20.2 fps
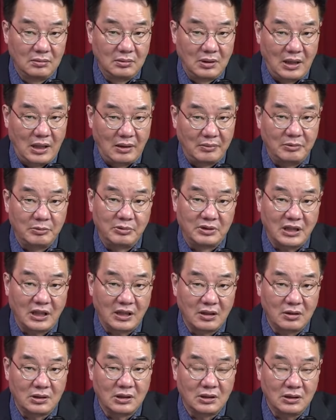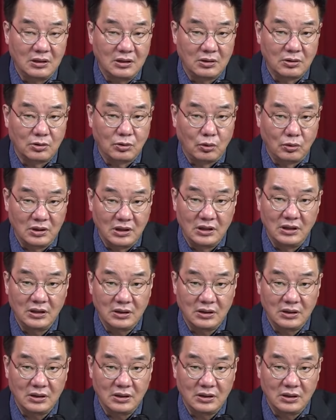아니면 자기가 정치적 소신이